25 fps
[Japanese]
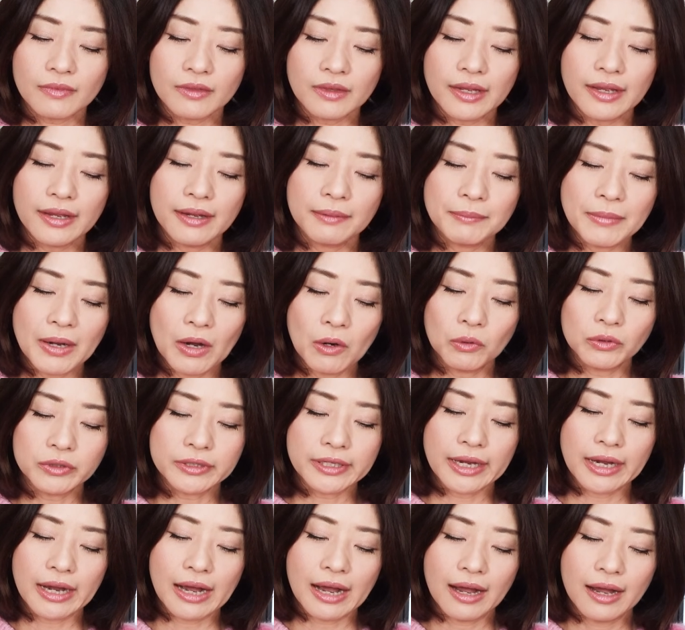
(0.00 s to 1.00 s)
で、まあ、
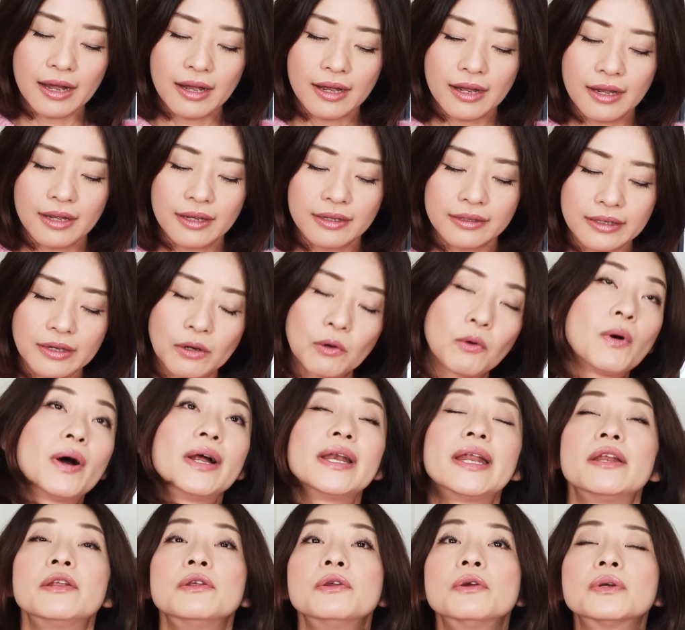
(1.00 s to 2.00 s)
ホセがね、追わ
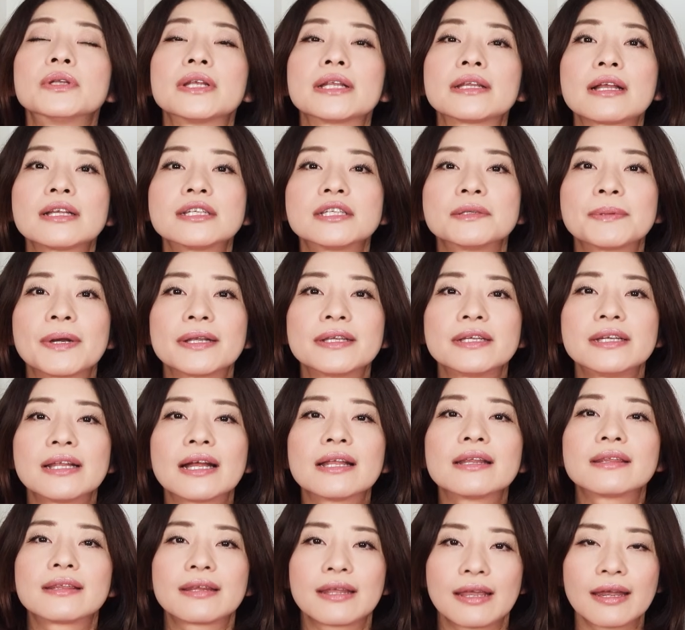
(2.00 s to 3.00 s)
れるような立場に
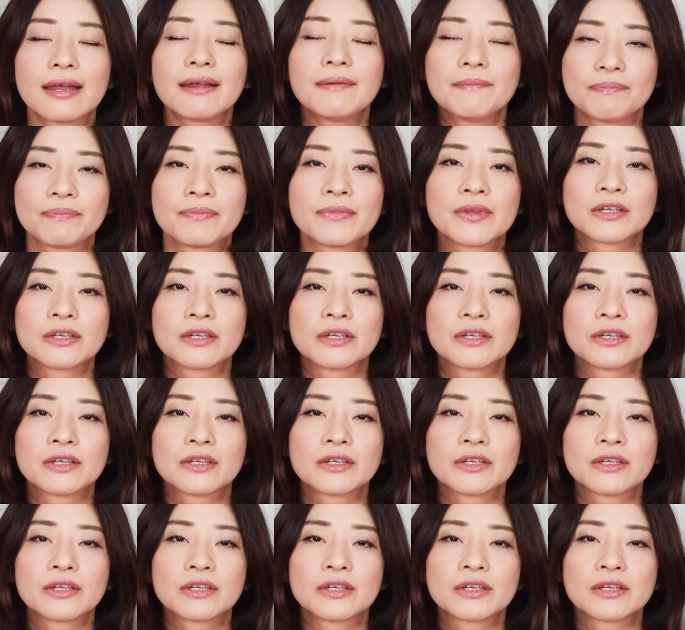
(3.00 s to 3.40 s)
なって、